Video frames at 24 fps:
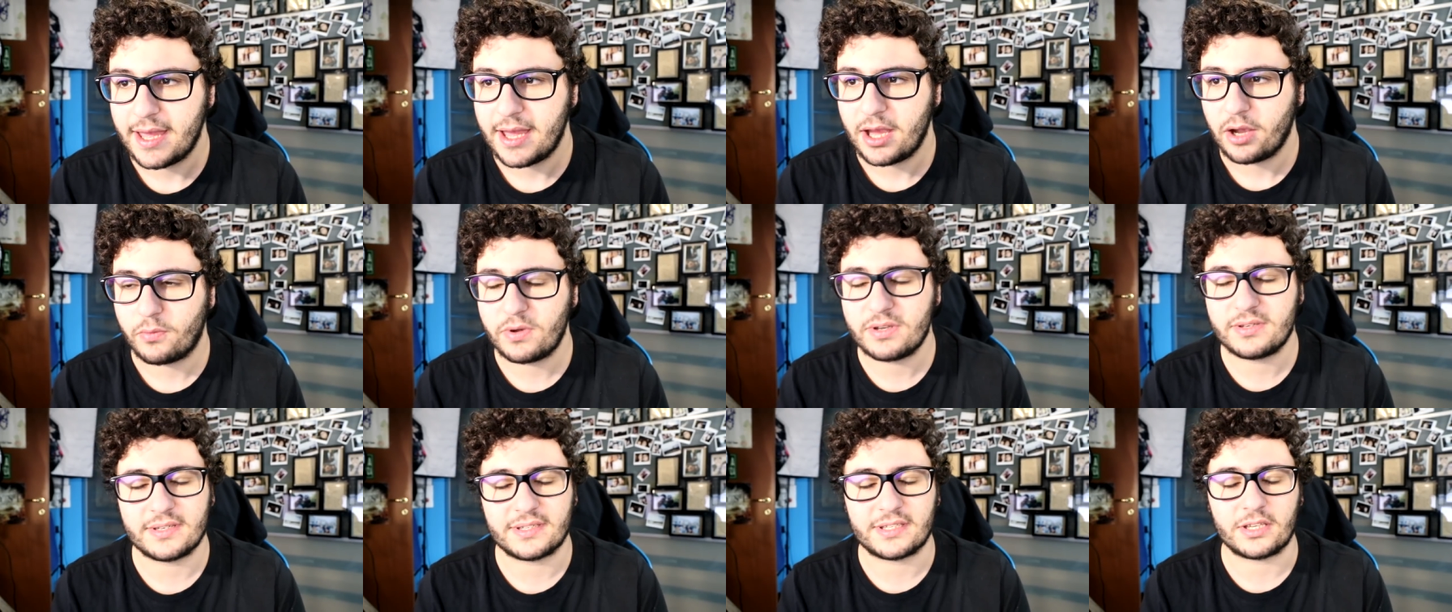
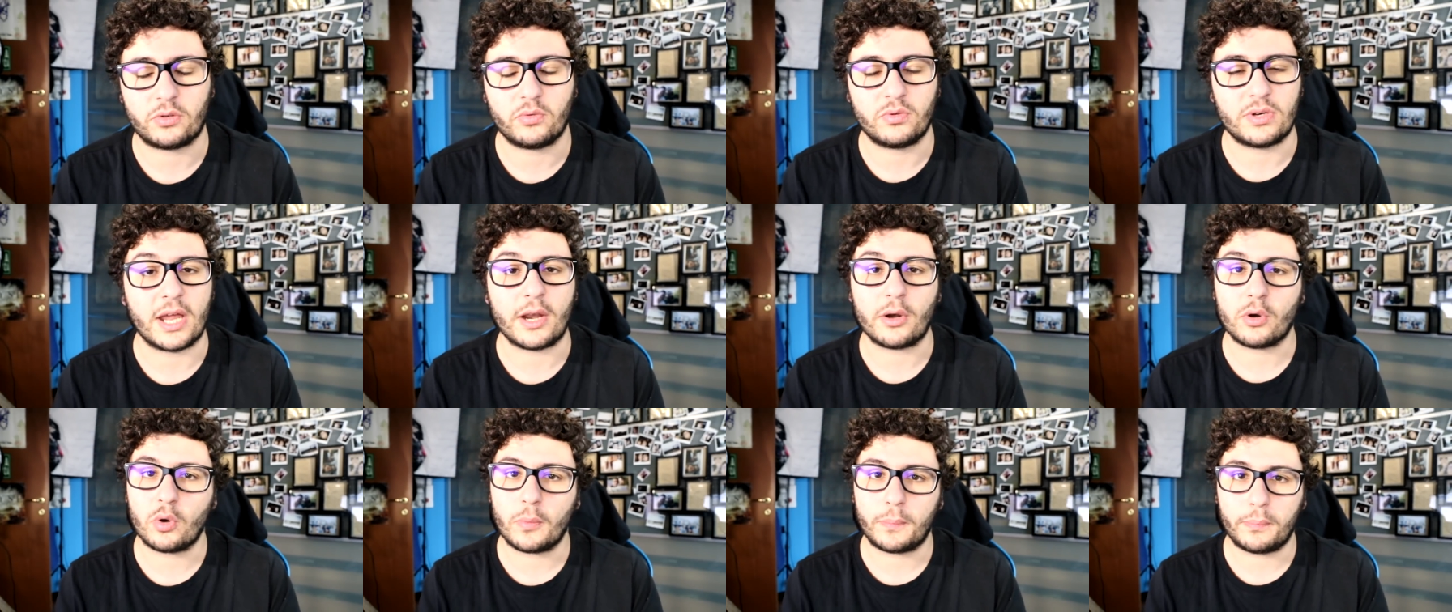questo è stato un
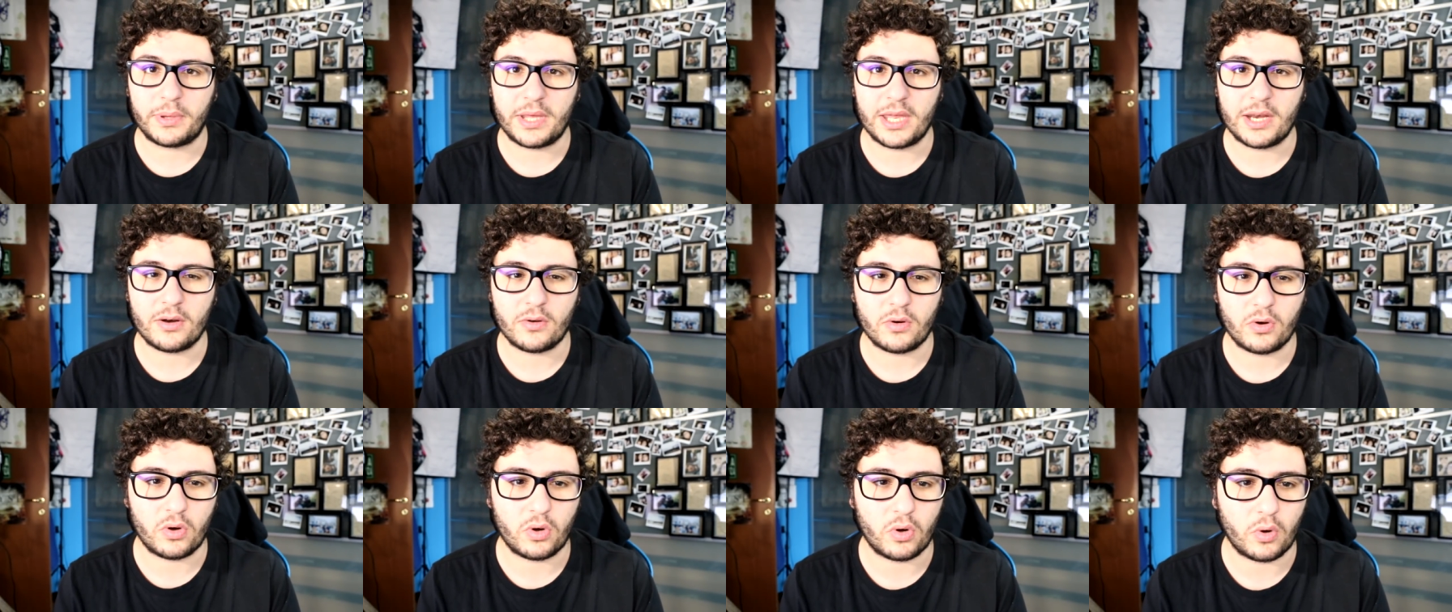anno
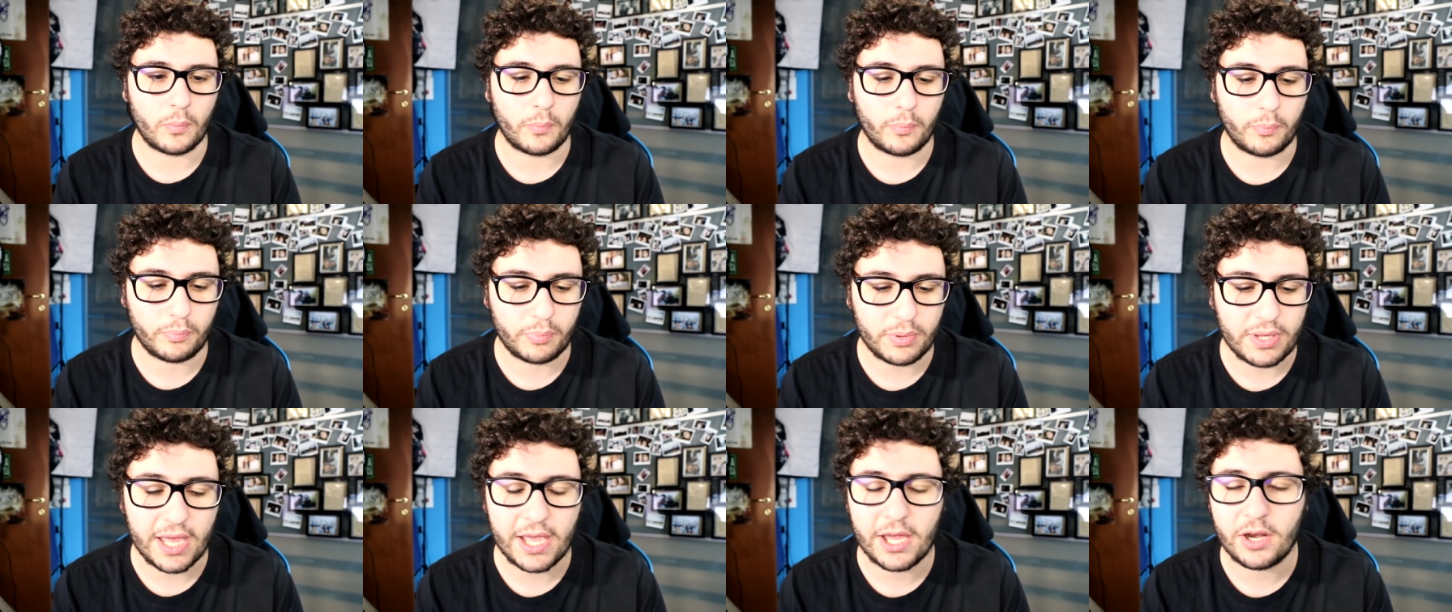pieno,
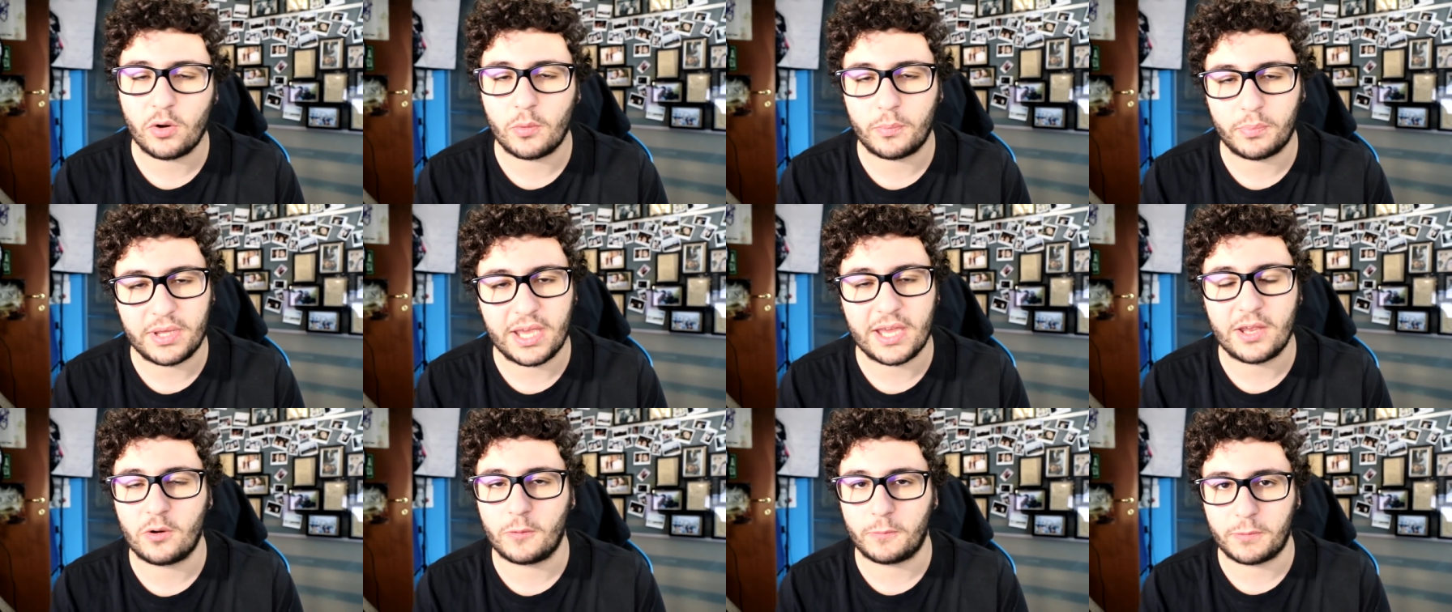pieno,
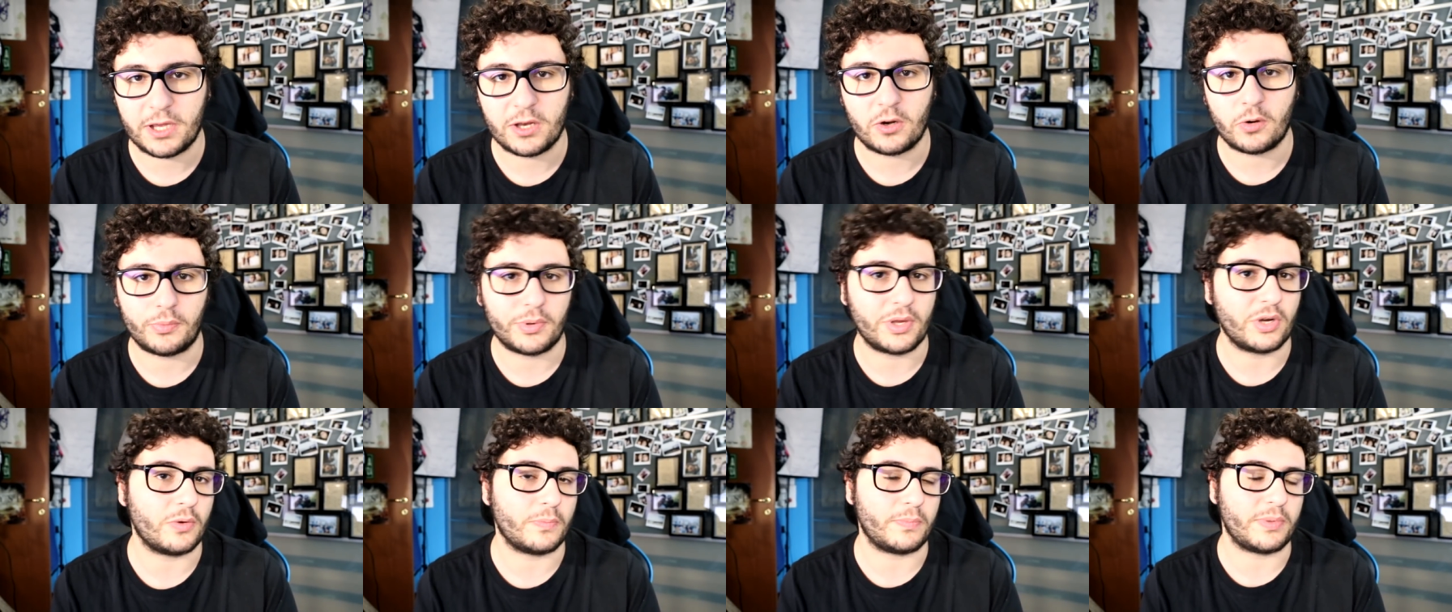pieno, pieno,
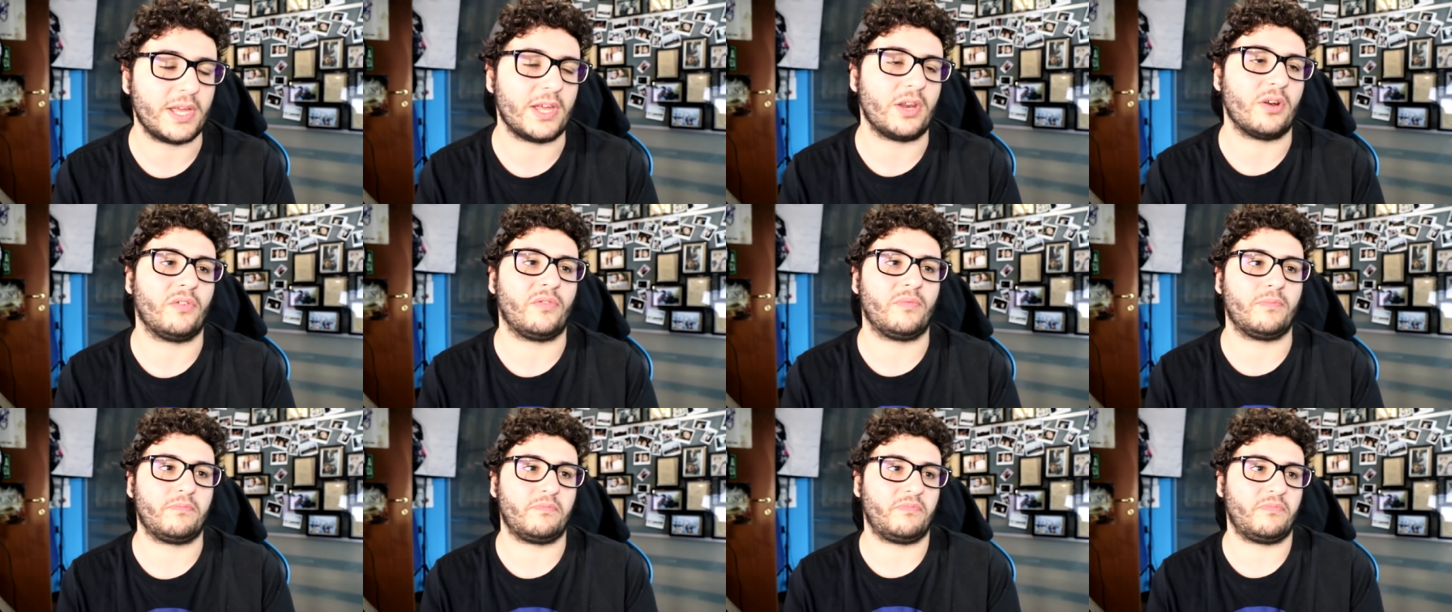pieno, pieno.